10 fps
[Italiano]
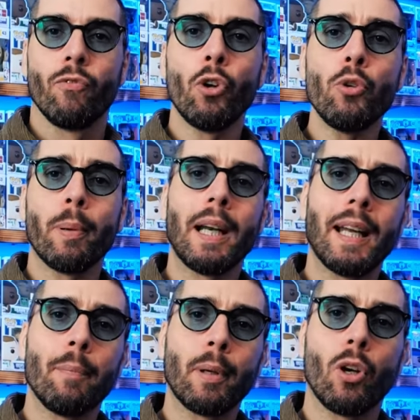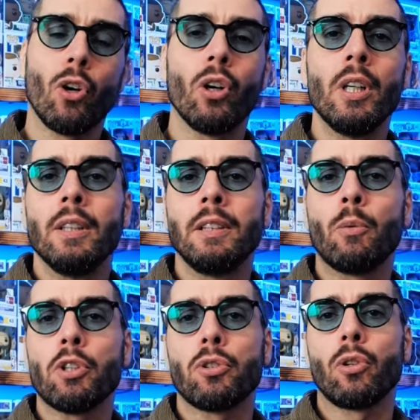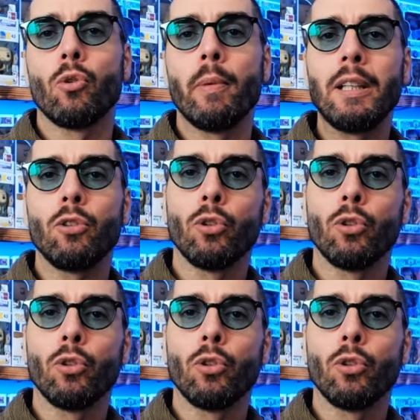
Voglio parlare però di questo argomento